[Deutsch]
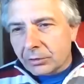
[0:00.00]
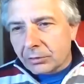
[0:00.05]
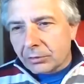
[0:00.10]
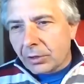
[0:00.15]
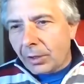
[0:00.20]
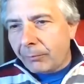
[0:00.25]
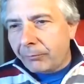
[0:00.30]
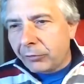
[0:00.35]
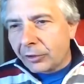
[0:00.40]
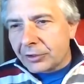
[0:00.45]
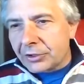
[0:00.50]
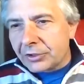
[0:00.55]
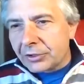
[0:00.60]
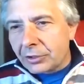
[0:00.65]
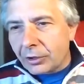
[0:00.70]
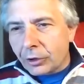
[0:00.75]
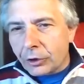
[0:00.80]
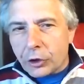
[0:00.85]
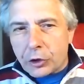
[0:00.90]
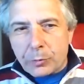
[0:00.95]
knapp 14
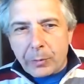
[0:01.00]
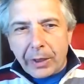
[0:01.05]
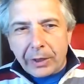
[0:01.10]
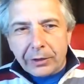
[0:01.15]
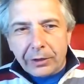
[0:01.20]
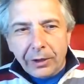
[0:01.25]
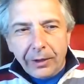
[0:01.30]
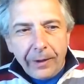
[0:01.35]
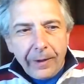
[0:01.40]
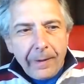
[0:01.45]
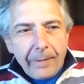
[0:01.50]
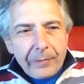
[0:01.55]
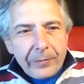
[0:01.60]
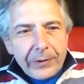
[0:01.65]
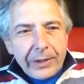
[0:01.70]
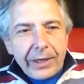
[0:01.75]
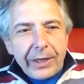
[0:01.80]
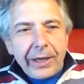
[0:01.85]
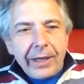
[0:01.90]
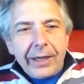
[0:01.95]
Tage später,
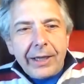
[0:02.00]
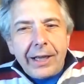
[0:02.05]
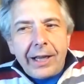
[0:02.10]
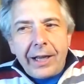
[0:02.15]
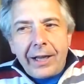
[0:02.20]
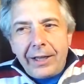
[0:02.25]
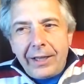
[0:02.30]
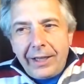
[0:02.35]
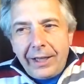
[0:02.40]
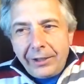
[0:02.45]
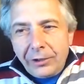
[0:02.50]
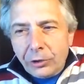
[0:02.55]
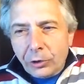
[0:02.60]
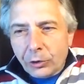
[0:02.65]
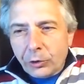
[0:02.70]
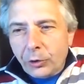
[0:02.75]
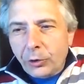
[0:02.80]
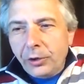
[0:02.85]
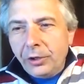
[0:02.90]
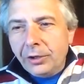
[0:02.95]
ne, Länder
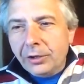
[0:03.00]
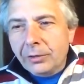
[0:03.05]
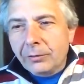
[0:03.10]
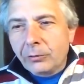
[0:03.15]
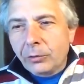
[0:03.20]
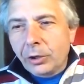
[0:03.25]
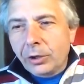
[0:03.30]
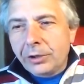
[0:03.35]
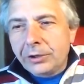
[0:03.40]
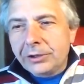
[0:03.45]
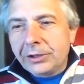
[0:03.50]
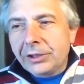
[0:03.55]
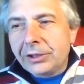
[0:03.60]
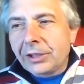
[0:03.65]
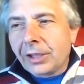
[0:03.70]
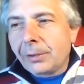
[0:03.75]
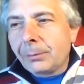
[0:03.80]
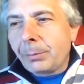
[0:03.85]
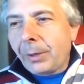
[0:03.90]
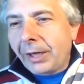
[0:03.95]
gründen wollen, die
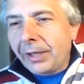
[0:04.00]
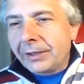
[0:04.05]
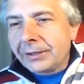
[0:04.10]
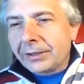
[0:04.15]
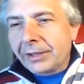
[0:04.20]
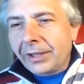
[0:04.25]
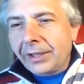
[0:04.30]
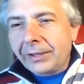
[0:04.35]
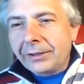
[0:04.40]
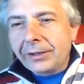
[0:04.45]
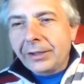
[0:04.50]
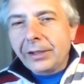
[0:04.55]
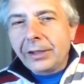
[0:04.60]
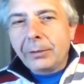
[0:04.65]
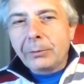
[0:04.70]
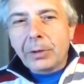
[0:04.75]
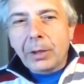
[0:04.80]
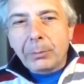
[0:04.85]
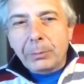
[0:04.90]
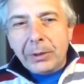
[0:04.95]
dann beitreten in
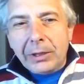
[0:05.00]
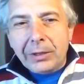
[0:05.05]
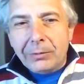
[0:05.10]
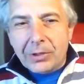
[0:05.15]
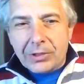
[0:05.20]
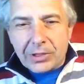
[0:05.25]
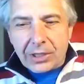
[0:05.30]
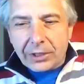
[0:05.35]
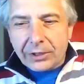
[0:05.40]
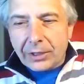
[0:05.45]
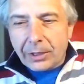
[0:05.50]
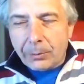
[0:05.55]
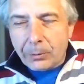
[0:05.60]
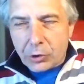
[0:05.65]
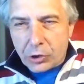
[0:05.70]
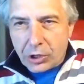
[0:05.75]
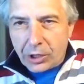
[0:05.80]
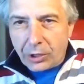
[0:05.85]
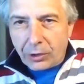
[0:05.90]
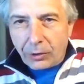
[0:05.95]
einem Gebiet, was
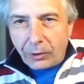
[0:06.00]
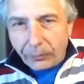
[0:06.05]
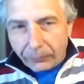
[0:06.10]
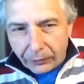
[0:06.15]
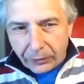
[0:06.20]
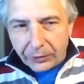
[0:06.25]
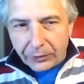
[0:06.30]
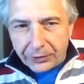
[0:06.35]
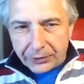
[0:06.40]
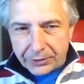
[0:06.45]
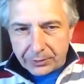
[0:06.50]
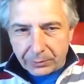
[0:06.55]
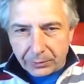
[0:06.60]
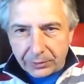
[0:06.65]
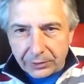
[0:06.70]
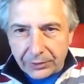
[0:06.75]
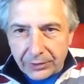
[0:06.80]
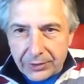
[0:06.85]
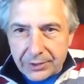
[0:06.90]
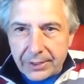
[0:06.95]
angeblich schon lange aufgelöst
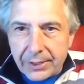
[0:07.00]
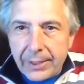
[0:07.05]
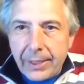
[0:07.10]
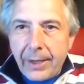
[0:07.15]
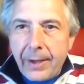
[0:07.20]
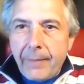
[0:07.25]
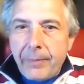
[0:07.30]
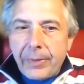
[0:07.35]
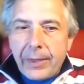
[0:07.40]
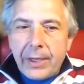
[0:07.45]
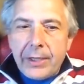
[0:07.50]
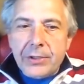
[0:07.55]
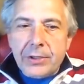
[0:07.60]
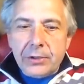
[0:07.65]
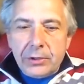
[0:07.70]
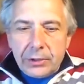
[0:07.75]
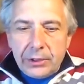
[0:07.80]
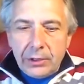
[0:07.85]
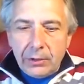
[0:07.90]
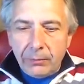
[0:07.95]
worden ist.
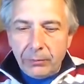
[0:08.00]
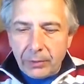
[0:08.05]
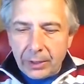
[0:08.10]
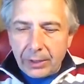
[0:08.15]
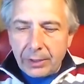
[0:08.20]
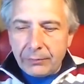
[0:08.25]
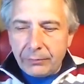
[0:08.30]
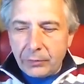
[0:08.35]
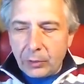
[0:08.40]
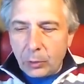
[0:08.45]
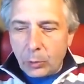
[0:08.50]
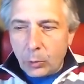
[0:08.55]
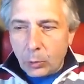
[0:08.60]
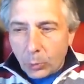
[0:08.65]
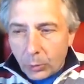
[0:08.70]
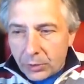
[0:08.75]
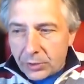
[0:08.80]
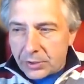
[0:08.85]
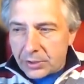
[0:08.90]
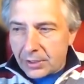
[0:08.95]
Also hier waren wir
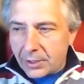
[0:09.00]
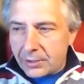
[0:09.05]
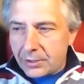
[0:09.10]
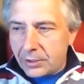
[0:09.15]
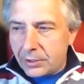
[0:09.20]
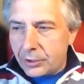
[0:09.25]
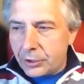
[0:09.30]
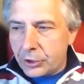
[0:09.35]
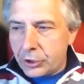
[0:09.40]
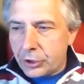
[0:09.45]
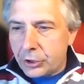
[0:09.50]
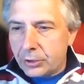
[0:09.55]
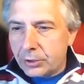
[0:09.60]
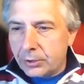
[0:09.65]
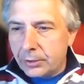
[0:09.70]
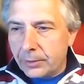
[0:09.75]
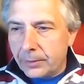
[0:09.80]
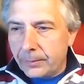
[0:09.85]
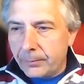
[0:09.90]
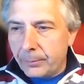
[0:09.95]
grundsätzlich
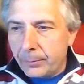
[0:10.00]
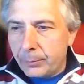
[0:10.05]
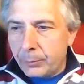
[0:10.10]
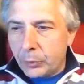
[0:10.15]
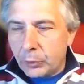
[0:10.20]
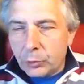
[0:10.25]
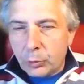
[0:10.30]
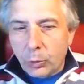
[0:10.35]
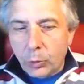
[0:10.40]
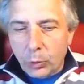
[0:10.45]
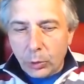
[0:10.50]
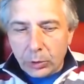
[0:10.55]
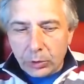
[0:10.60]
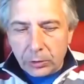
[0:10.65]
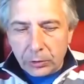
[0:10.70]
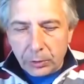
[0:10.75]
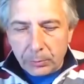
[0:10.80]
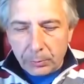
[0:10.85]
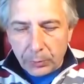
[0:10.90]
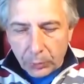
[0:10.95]
ähm,
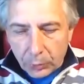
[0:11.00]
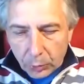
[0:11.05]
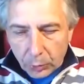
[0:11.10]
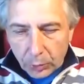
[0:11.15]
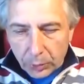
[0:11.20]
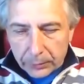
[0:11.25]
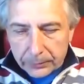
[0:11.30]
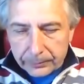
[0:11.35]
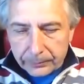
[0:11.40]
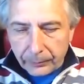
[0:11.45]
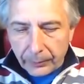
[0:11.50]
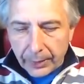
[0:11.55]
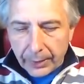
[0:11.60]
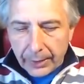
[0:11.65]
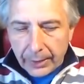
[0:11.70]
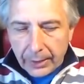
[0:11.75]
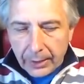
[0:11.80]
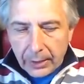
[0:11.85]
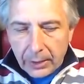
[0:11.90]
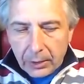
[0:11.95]
betrogen und belogen.
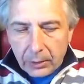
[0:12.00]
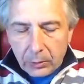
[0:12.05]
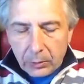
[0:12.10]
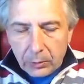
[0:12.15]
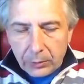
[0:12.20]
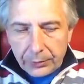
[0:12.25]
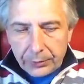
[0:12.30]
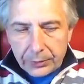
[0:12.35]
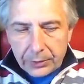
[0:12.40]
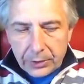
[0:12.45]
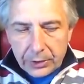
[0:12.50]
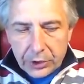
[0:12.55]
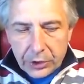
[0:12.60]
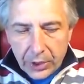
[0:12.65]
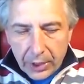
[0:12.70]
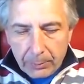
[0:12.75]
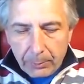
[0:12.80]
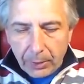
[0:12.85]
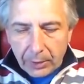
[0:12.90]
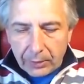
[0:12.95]
Und ich
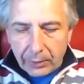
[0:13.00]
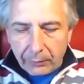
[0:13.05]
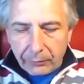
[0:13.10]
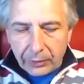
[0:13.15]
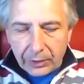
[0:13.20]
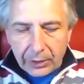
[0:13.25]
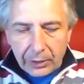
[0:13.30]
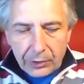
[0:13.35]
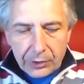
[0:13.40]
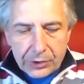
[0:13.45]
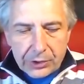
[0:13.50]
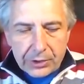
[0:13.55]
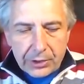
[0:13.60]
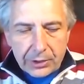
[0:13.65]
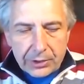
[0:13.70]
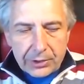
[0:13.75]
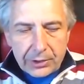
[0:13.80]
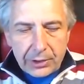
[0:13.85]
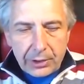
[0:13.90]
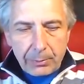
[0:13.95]
gehe mal davon aus,
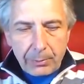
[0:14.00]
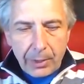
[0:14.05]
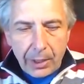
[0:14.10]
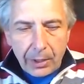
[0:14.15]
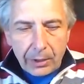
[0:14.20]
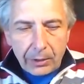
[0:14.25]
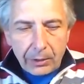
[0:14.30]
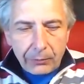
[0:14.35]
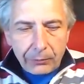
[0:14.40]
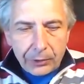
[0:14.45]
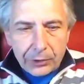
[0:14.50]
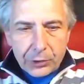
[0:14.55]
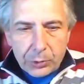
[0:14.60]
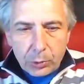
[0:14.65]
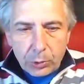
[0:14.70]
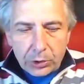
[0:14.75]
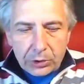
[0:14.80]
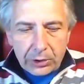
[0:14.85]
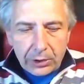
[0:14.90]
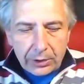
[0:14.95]
dass die Merkel
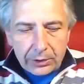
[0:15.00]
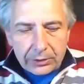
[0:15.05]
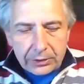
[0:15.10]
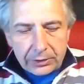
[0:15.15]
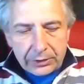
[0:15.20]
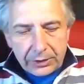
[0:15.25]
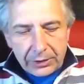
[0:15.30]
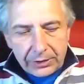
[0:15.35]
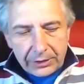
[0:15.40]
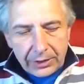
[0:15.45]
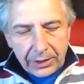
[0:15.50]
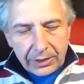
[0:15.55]
versucht hat, die